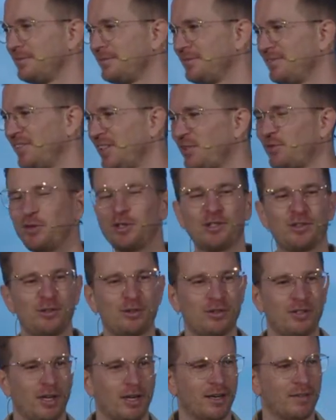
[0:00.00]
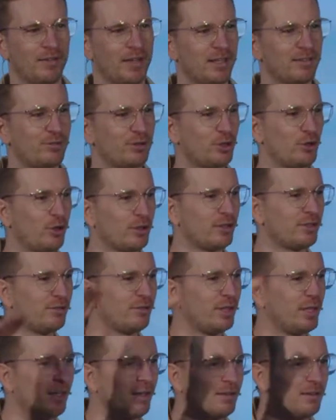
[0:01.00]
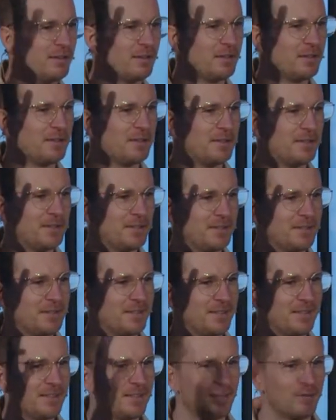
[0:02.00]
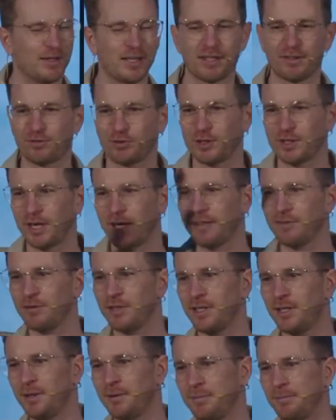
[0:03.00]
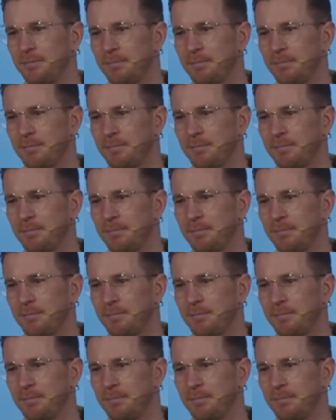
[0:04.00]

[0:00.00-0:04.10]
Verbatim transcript: Was würdest du sagen? Wer ist für Gottes Wille? Wer ist für dein Wille?